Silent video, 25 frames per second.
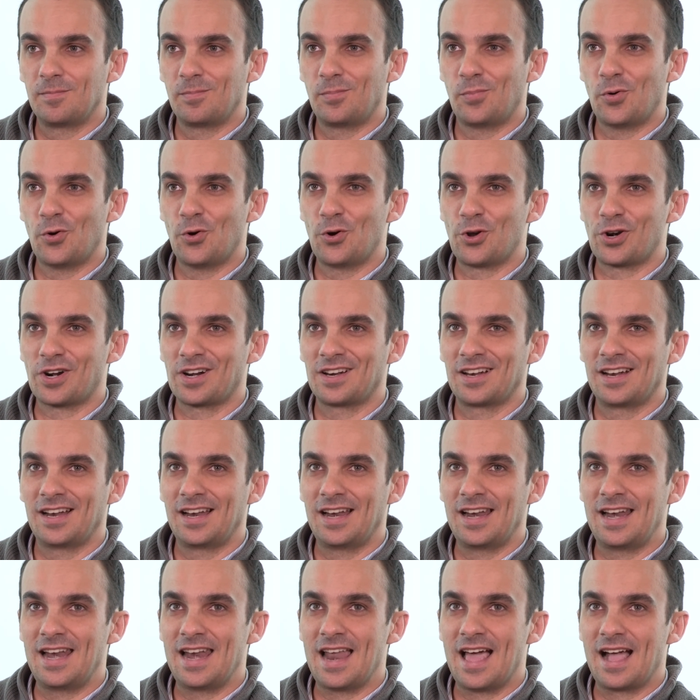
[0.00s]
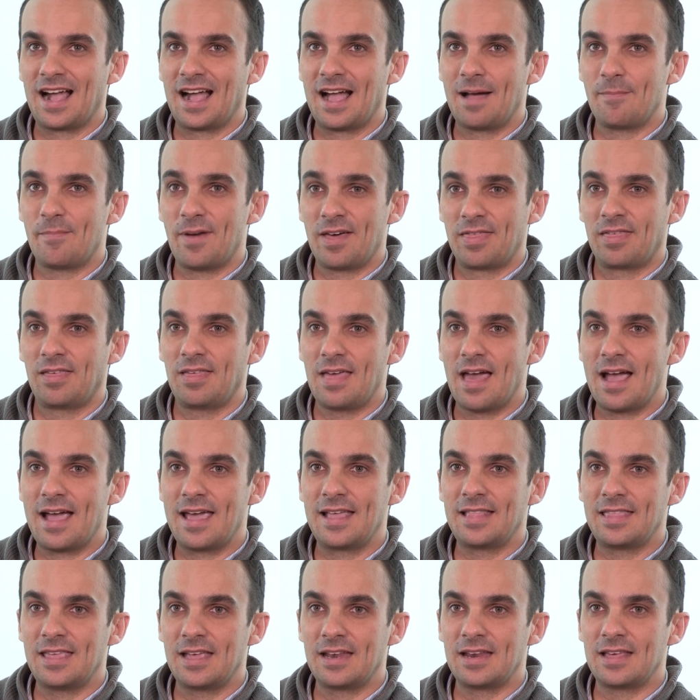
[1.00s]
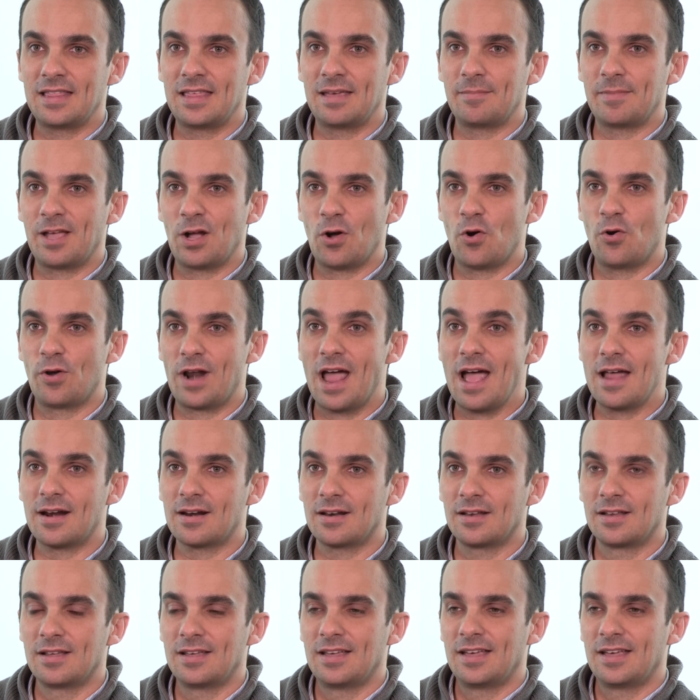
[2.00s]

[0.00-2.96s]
por la capacidad que tiene de mejorar